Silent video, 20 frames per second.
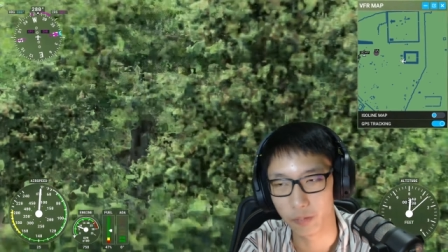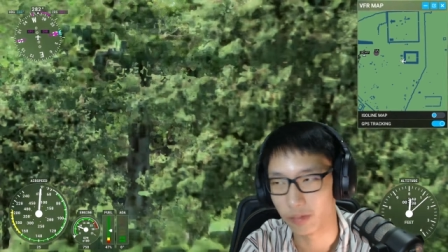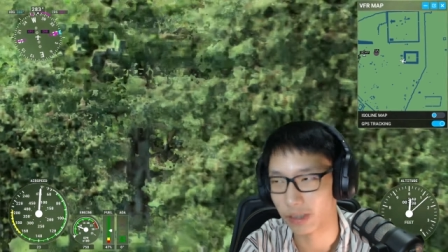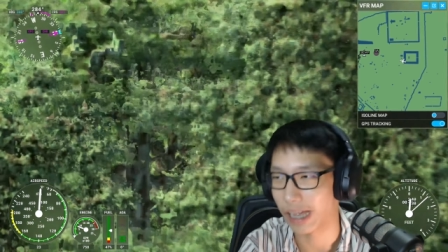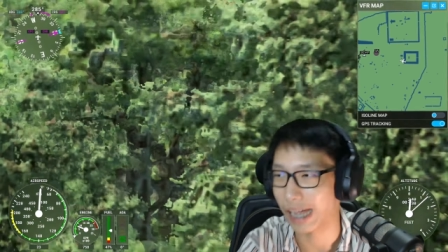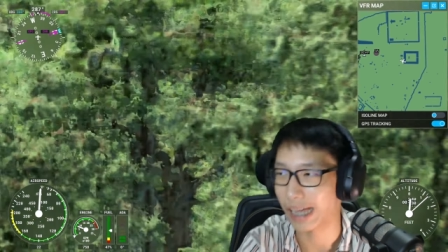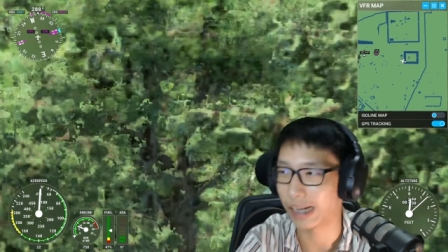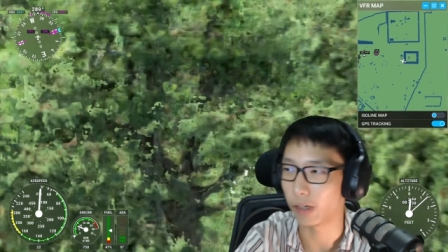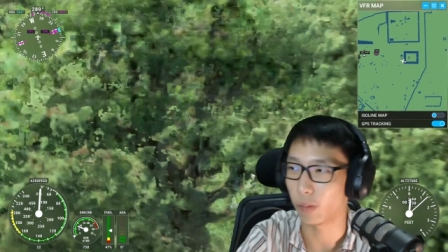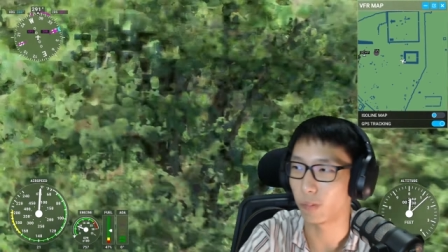
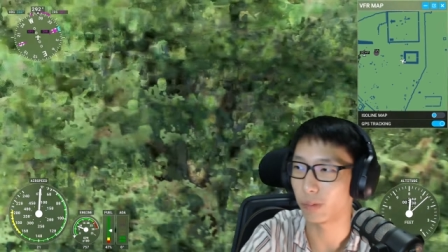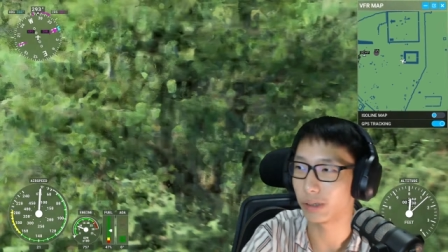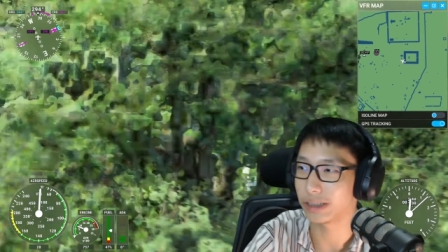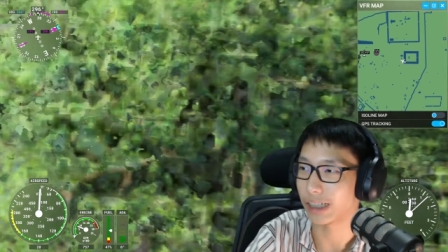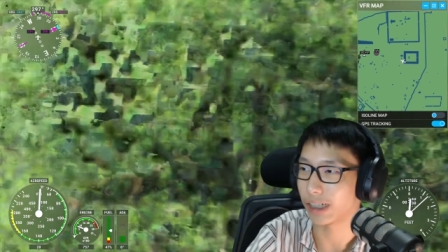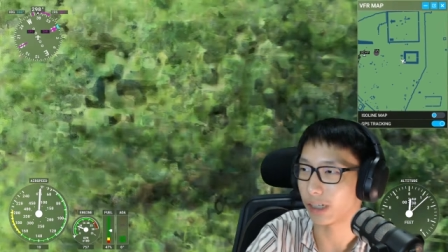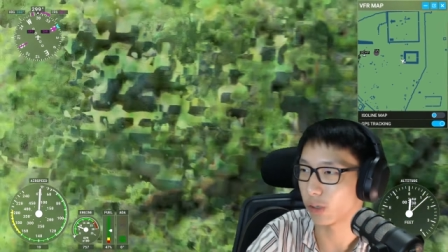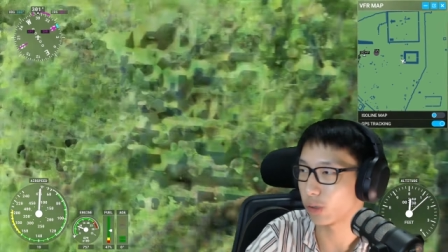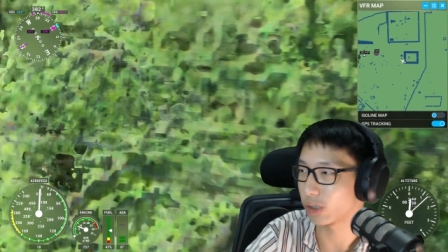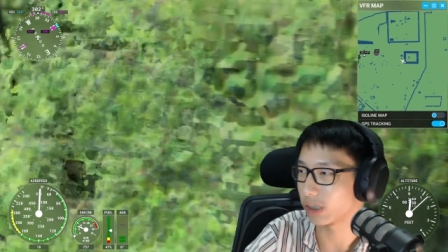เดี๋ยวผมไปจัด
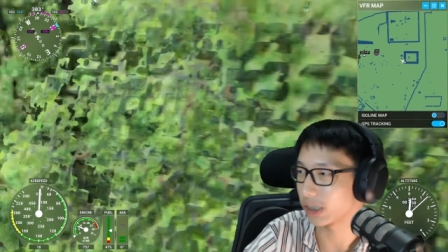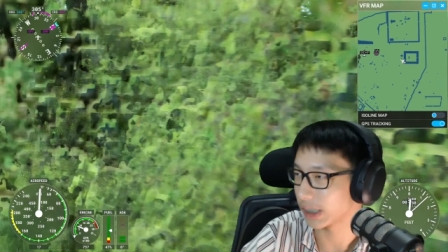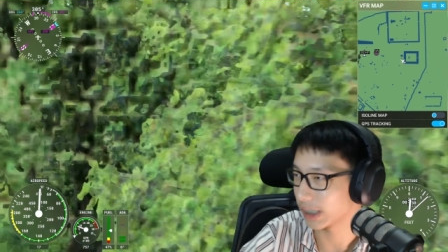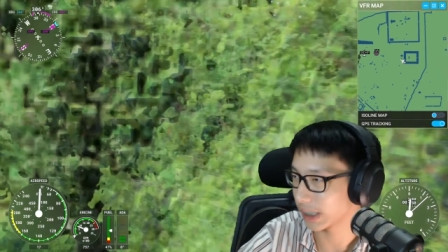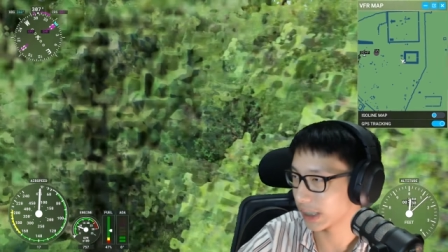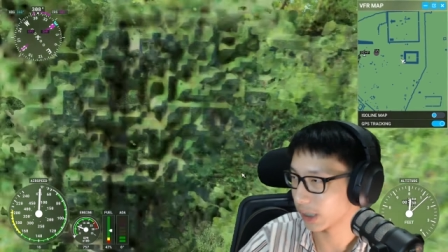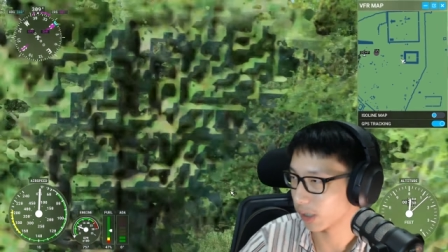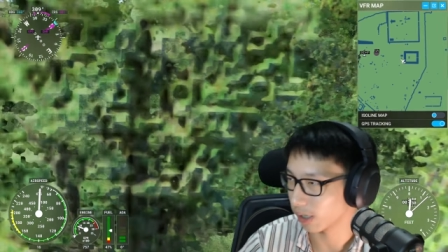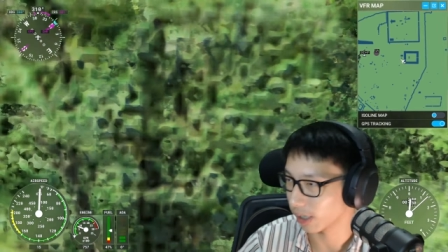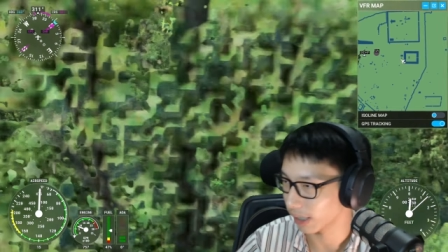รถ
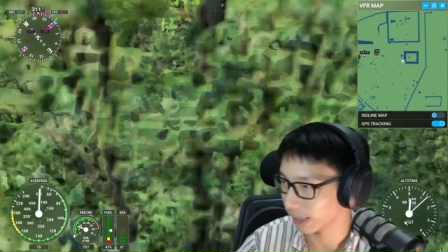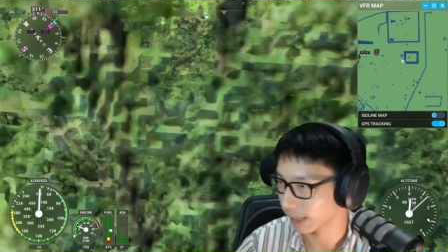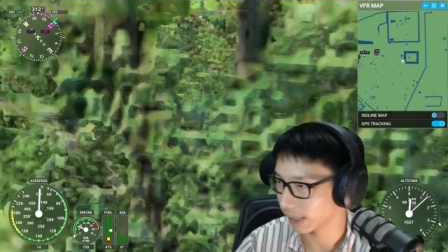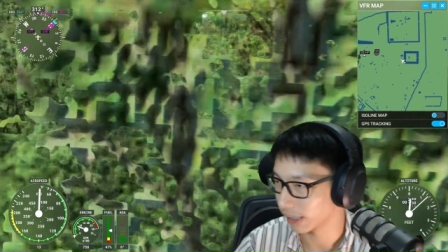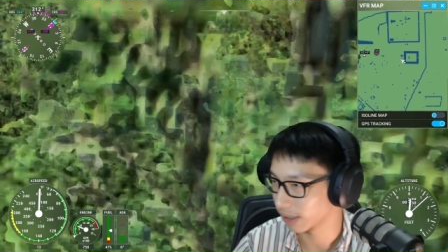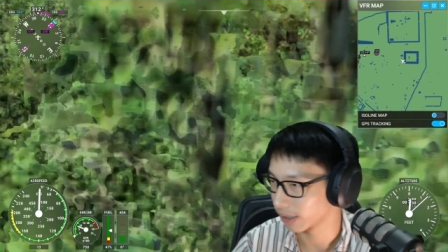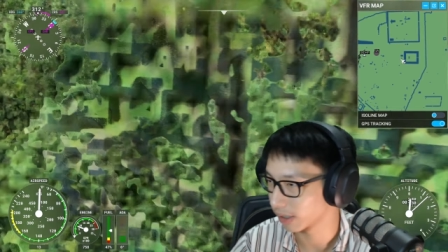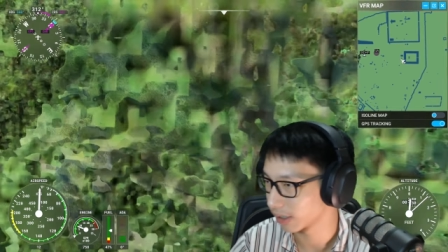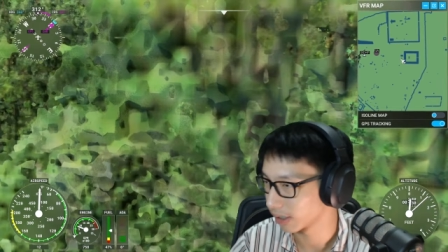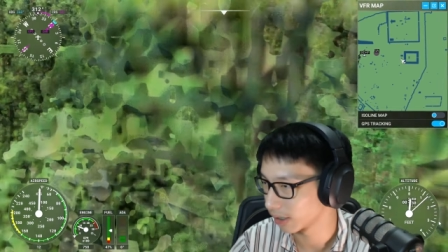ดีๆก่อนแล้วกัน
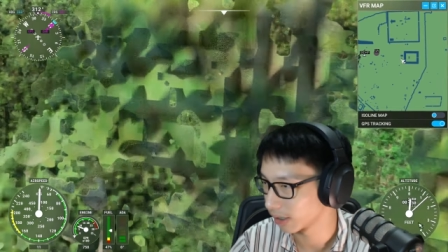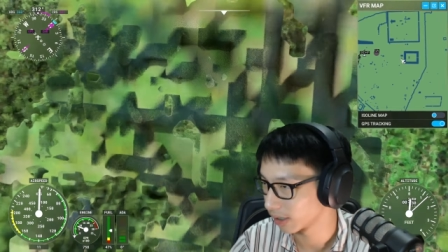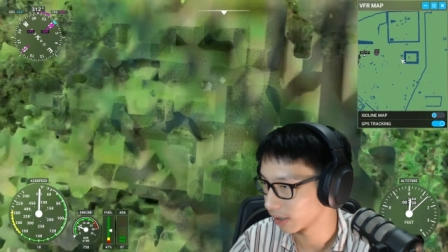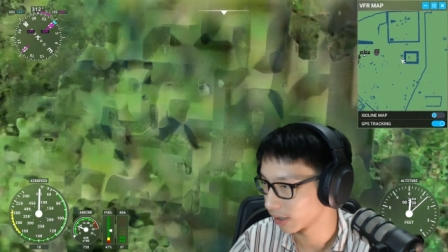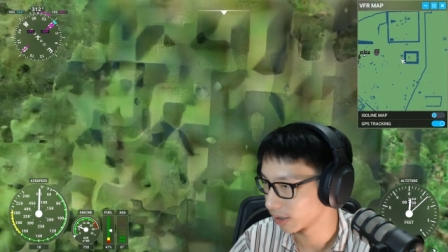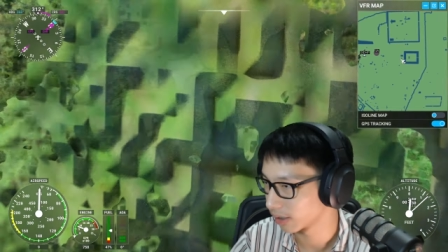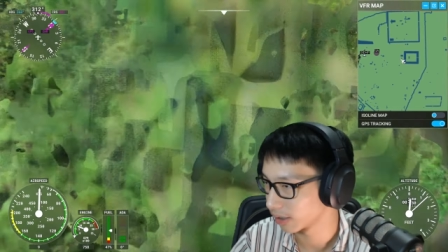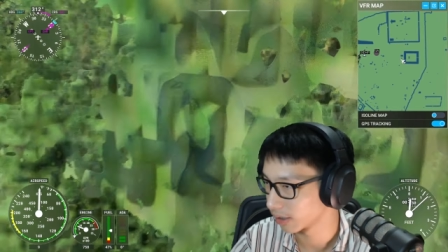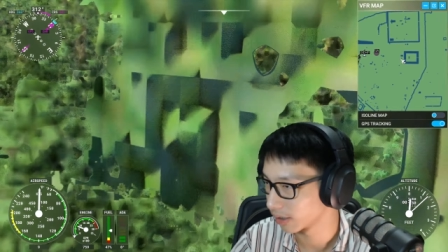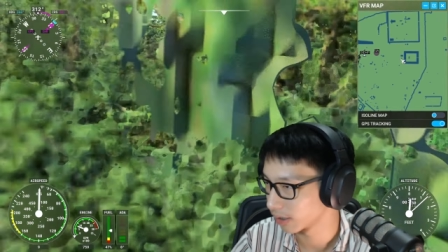
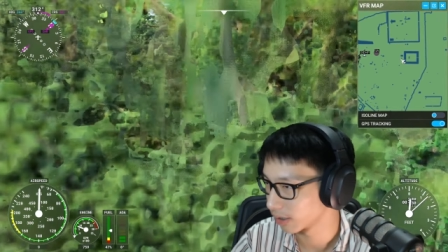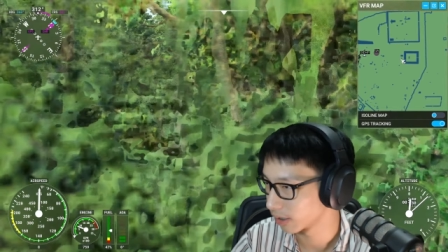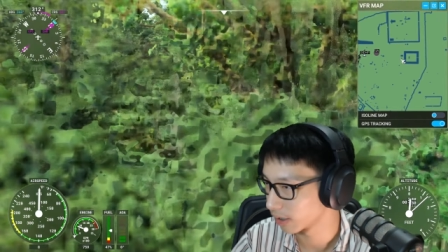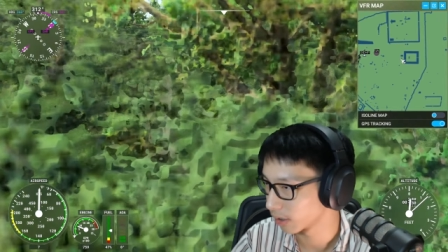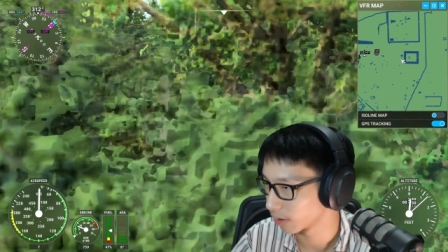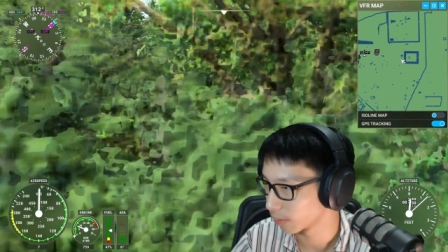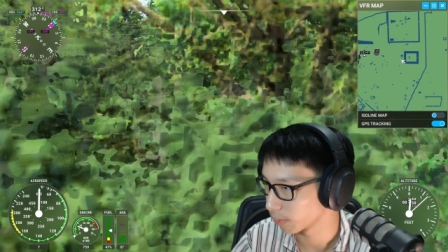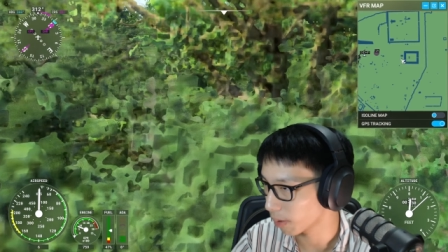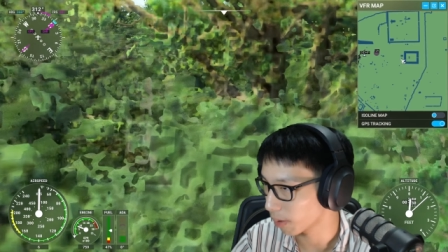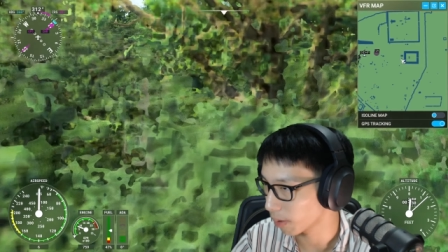
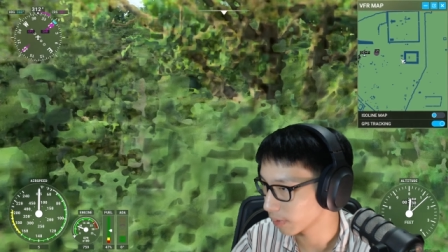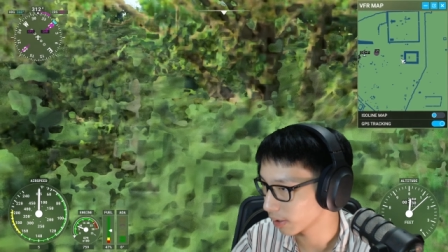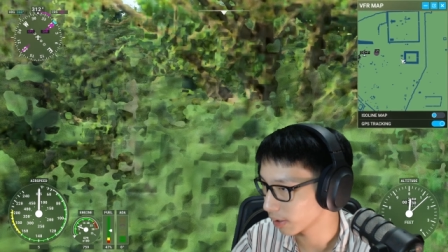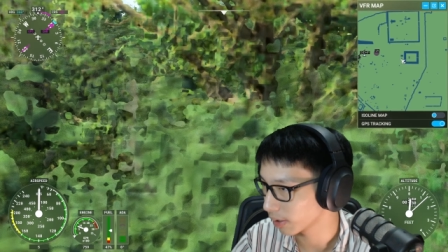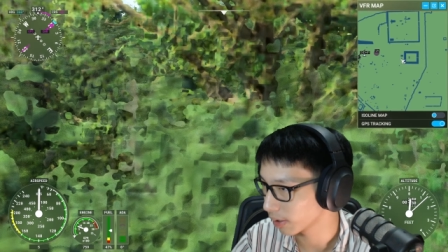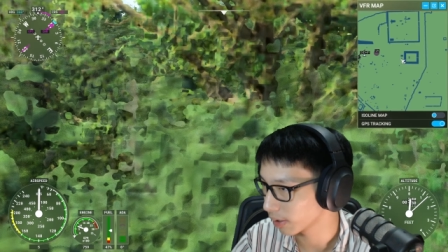แป๊บหนึ่ง